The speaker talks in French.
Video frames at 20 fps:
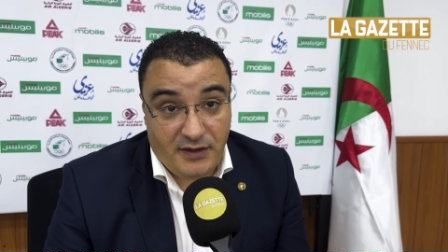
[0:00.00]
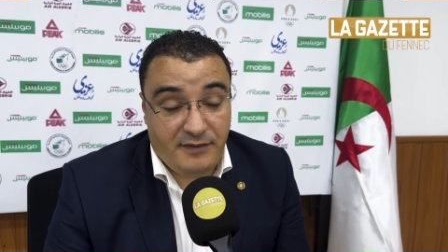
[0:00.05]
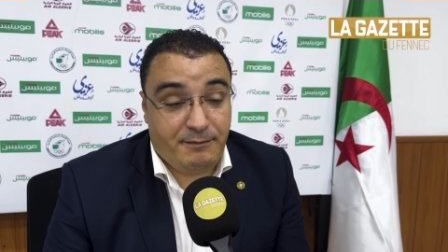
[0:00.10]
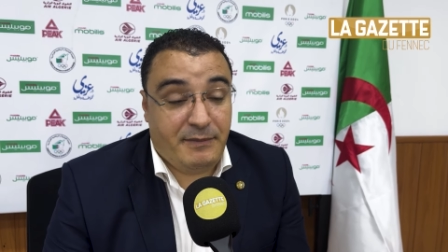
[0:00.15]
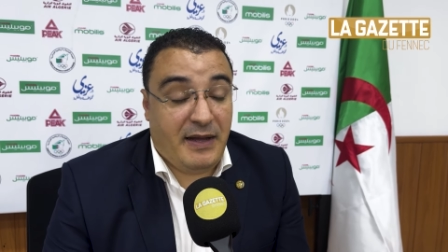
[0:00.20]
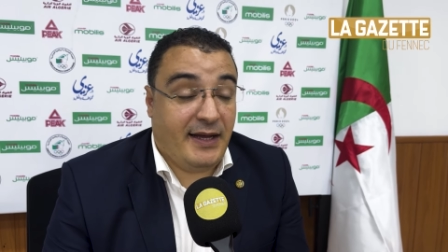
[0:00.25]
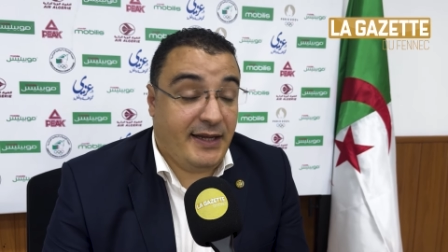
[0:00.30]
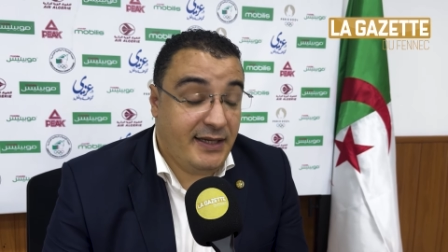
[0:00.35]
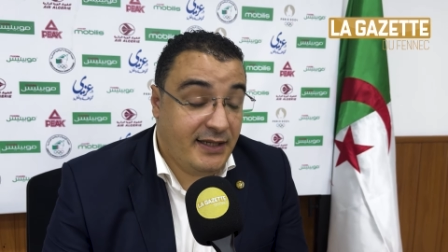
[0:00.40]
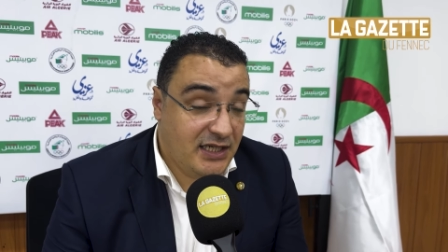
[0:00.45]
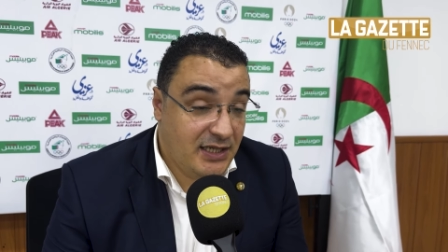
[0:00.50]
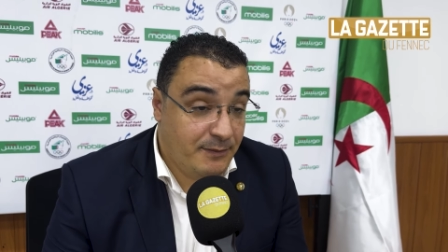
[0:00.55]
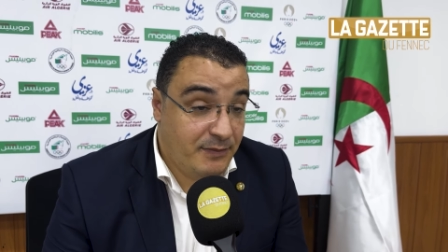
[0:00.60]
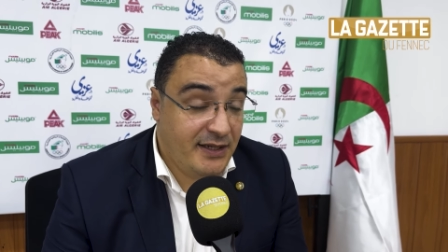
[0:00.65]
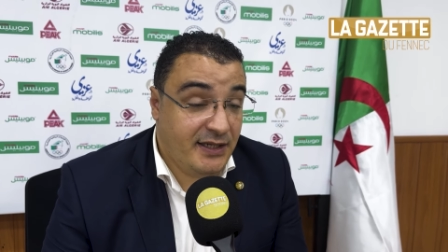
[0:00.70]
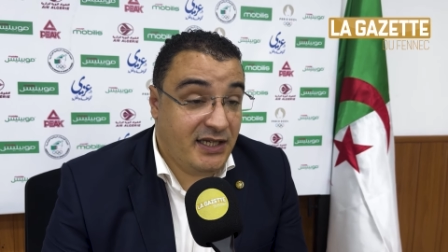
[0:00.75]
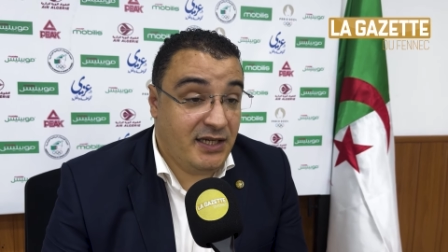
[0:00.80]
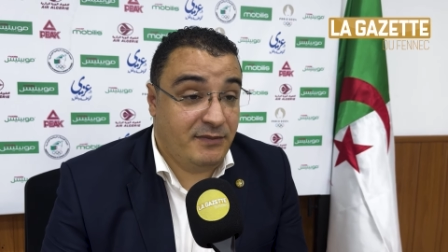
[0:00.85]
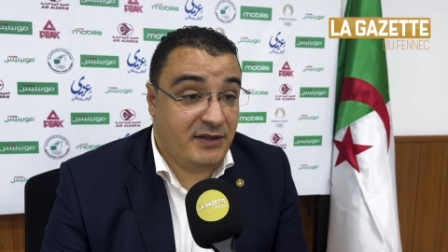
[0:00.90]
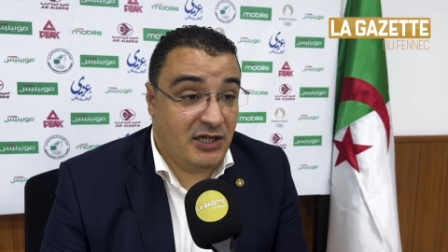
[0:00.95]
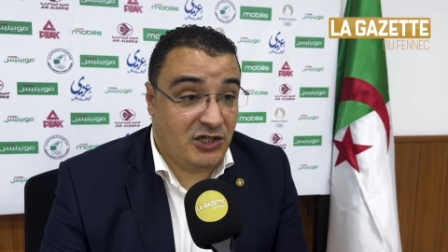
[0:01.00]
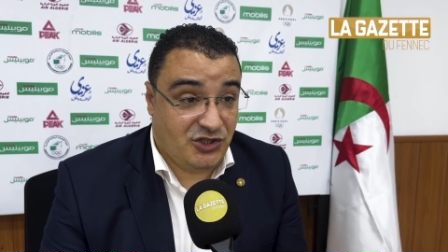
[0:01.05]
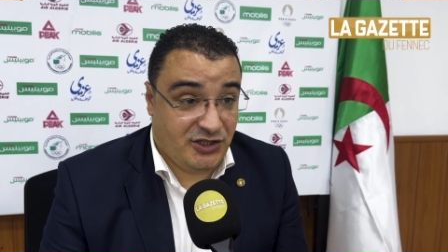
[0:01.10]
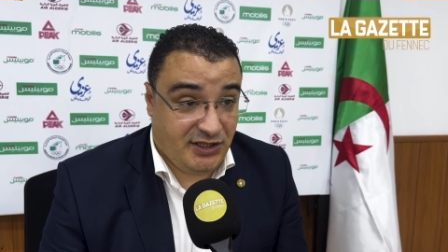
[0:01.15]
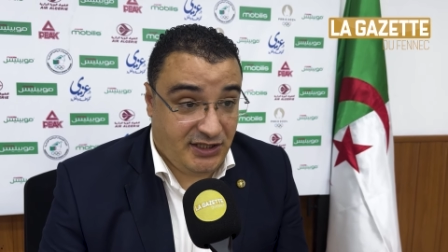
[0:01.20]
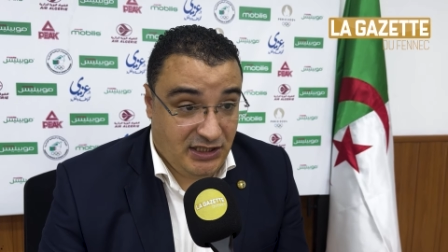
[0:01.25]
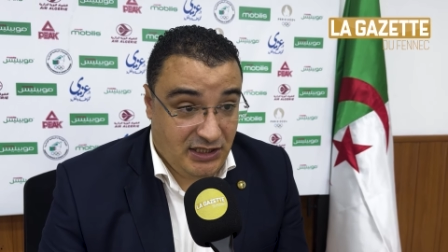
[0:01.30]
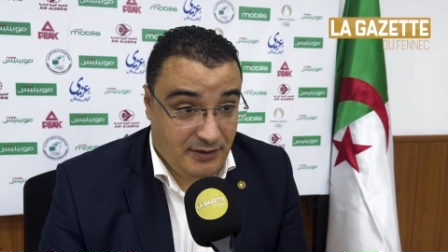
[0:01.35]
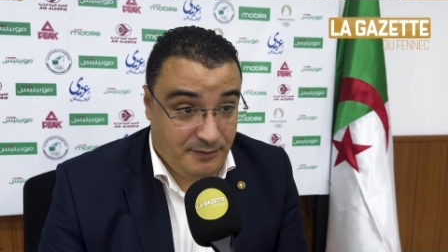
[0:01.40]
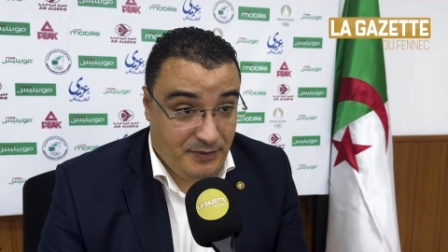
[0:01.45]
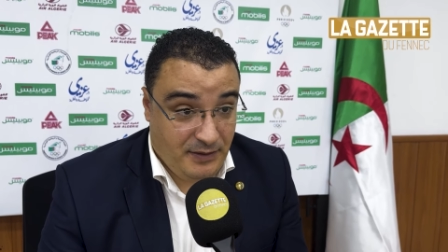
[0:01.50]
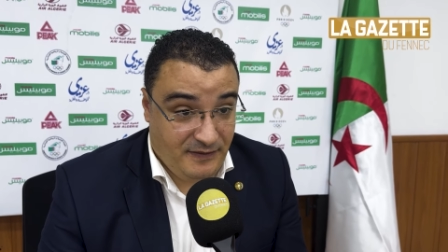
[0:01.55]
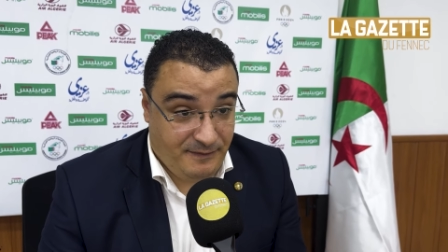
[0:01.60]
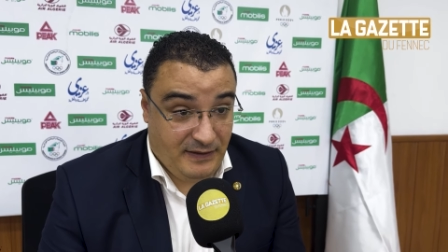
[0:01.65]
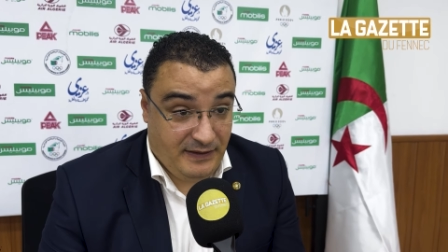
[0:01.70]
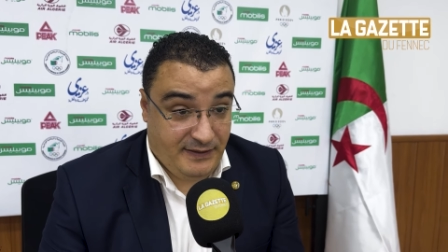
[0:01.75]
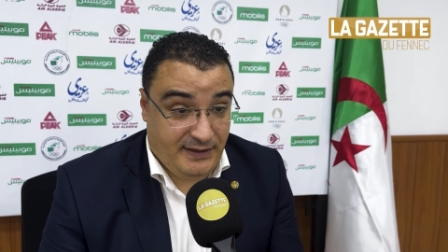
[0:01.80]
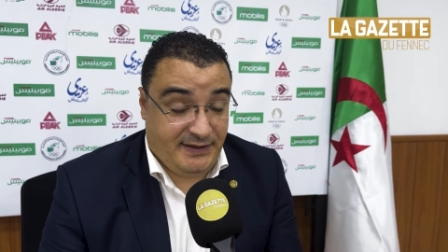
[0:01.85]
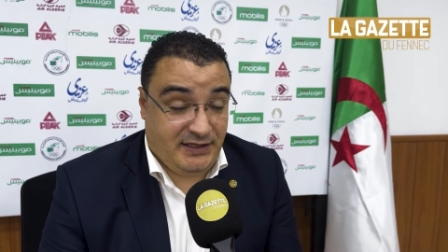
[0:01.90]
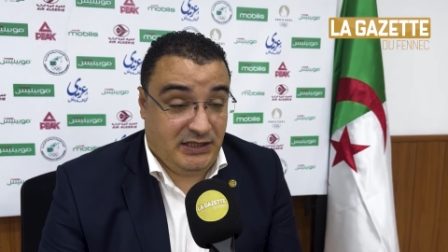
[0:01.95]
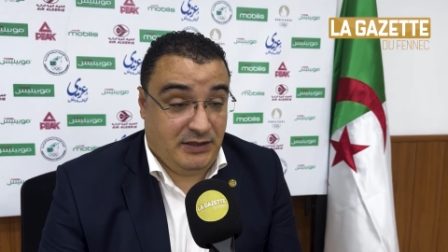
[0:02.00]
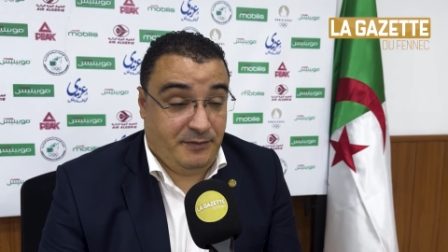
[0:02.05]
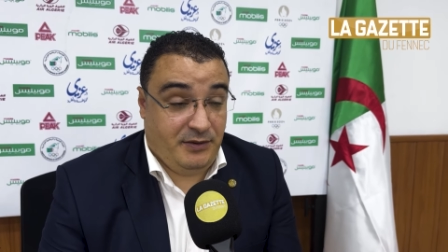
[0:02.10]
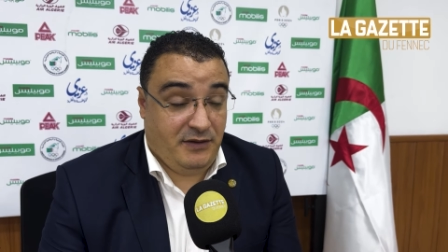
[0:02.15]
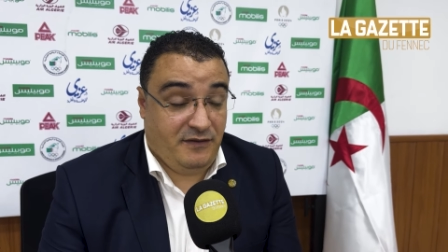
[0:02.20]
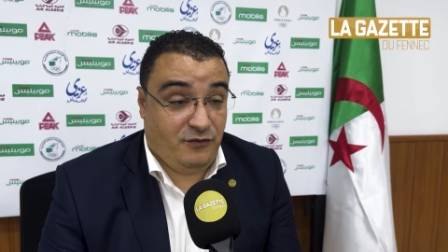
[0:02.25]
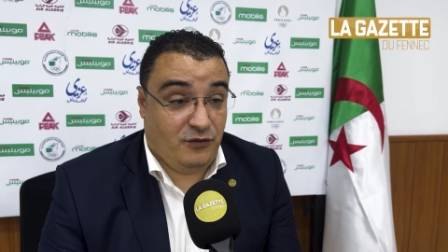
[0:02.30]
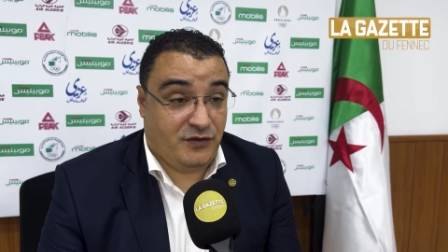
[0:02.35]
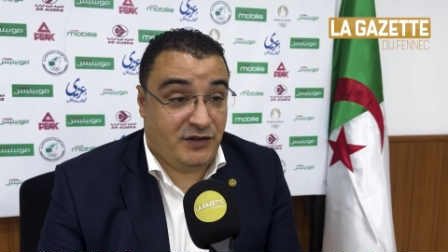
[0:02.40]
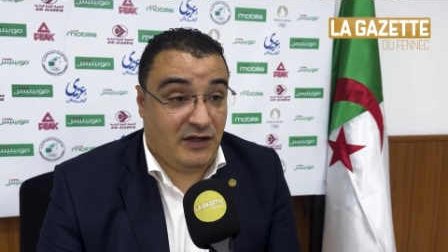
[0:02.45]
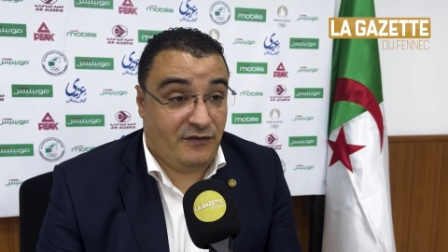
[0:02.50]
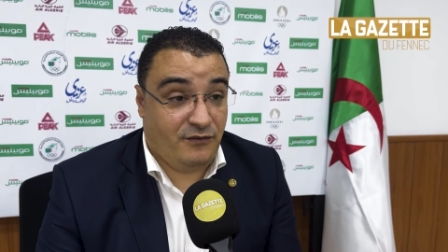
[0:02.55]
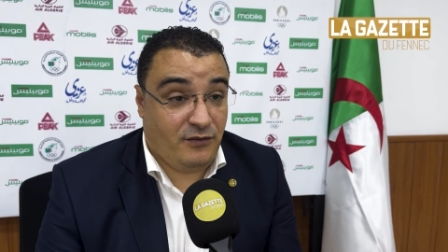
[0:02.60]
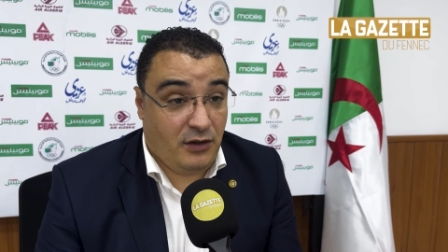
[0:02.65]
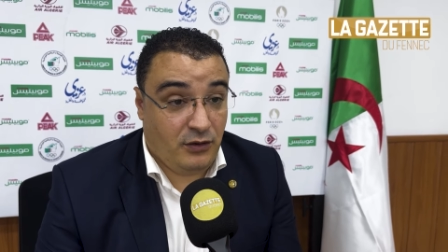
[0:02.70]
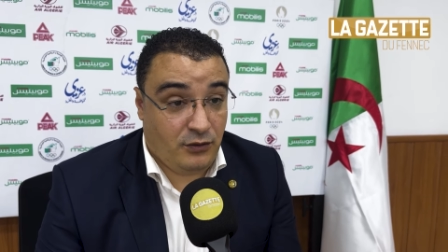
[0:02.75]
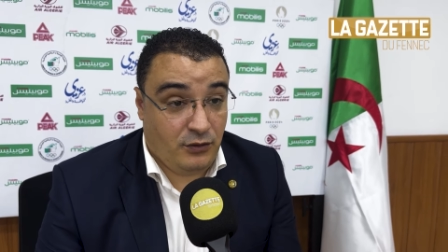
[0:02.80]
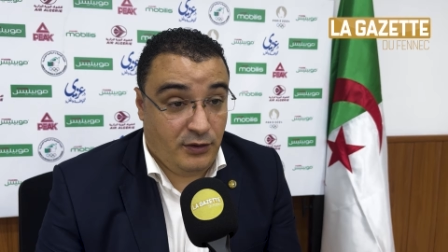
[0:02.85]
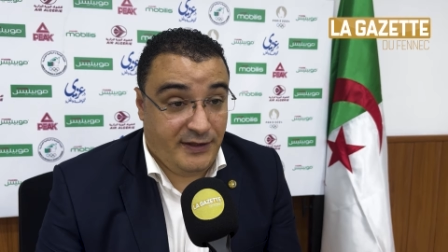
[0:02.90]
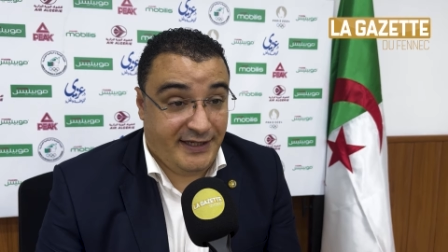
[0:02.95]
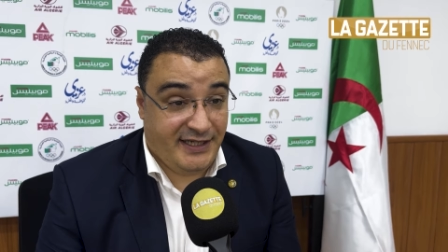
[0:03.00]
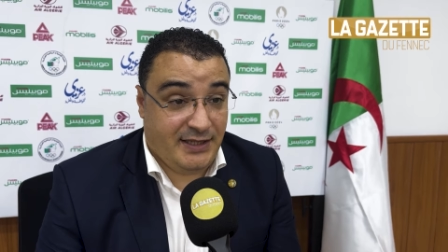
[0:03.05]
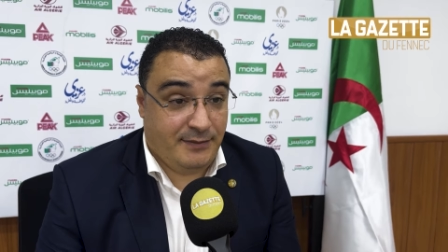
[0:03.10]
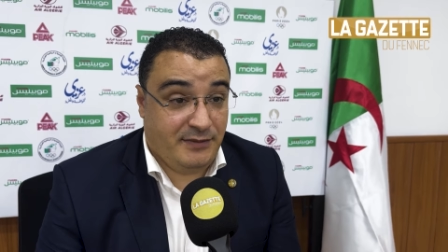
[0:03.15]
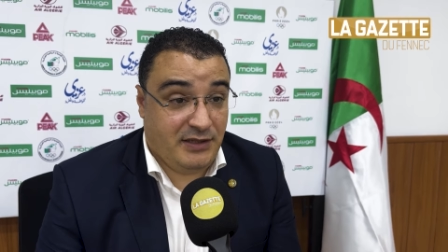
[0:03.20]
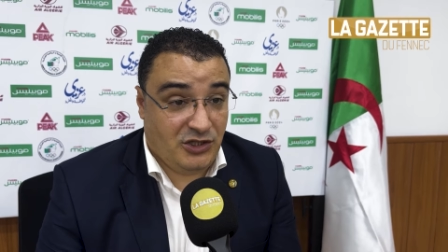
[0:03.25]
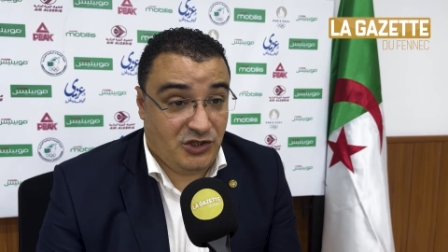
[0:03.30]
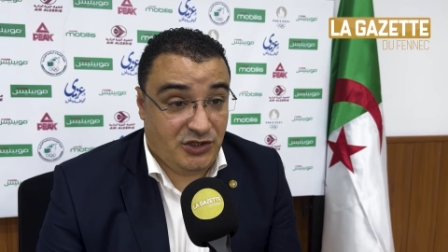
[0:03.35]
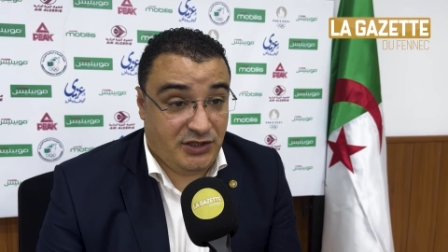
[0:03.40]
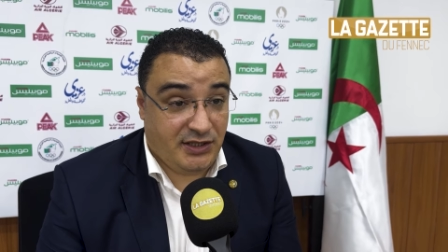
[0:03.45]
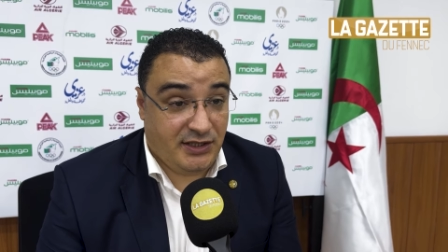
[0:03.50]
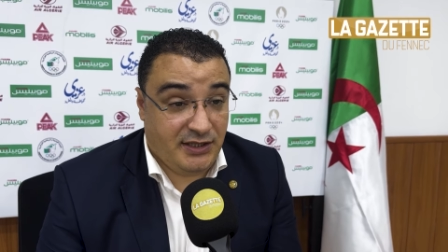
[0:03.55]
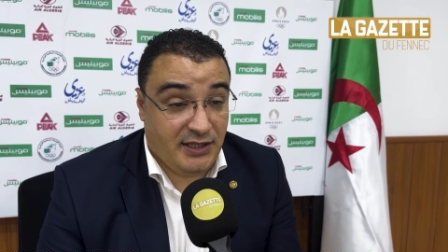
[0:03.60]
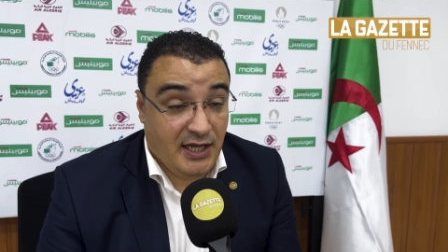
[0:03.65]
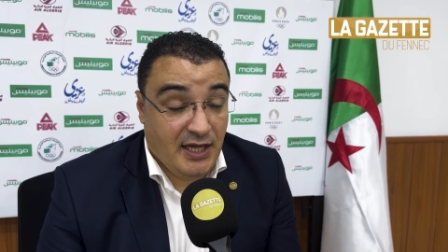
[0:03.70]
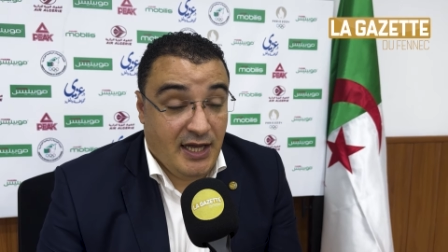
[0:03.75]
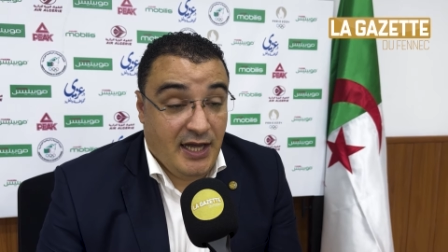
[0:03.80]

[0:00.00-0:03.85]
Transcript: par équipe, l'équipe d'Algérie qui peuvent participer. Il faut savoir que l'équipe d'Algérie